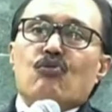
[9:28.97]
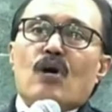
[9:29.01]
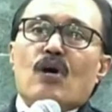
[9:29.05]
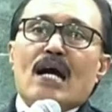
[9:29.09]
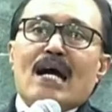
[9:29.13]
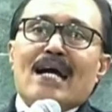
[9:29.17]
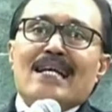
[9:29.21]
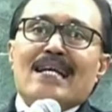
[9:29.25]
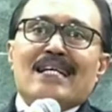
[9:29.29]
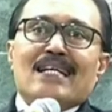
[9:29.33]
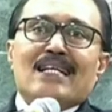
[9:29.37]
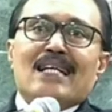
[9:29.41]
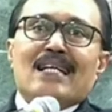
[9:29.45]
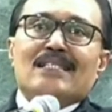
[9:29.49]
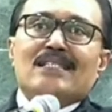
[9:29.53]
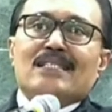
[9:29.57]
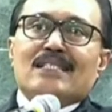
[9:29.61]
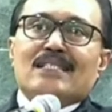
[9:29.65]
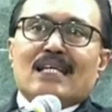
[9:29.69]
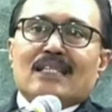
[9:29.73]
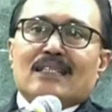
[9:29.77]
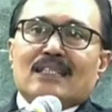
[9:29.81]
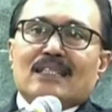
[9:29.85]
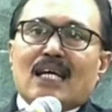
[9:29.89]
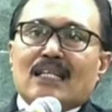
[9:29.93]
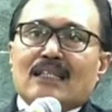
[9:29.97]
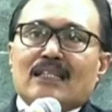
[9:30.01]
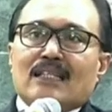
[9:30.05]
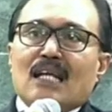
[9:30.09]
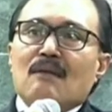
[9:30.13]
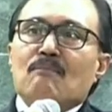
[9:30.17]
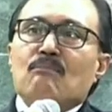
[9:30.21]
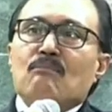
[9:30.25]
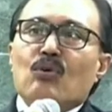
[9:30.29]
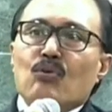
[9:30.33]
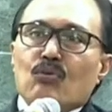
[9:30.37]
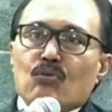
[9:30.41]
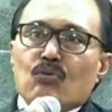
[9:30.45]
adalah catatan
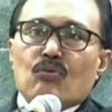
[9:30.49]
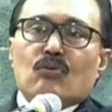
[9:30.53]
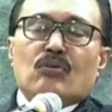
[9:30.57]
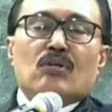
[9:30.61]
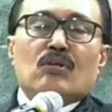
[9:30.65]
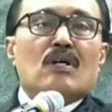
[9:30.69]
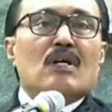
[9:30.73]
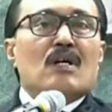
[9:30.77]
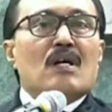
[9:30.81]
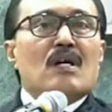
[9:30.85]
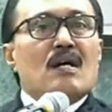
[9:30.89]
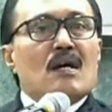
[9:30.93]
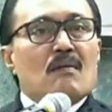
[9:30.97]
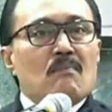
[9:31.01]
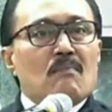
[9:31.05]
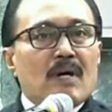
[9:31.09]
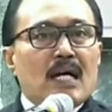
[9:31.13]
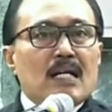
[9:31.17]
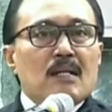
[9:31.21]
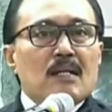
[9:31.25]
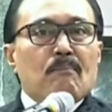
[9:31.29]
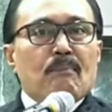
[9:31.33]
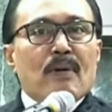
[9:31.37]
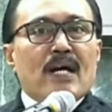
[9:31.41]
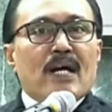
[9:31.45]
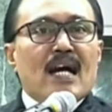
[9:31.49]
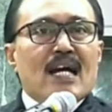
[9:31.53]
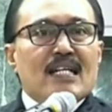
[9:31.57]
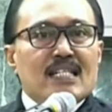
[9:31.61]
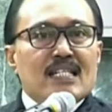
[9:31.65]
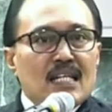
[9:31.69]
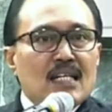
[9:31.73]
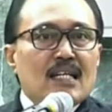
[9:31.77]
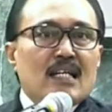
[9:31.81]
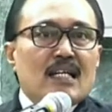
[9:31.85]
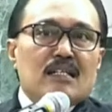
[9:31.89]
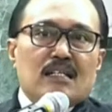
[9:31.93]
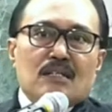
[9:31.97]
buruk bari
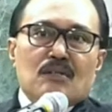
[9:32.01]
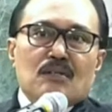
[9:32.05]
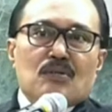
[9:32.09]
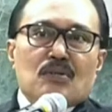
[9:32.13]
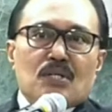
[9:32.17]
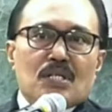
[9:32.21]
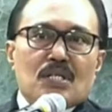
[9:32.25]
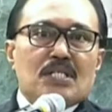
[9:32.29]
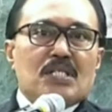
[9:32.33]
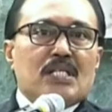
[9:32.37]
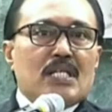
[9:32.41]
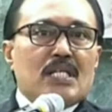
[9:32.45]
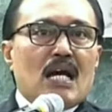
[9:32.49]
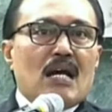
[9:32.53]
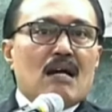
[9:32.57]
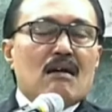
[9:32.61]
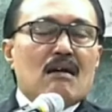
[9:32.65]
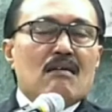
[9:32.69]
pengadilan di Indonesia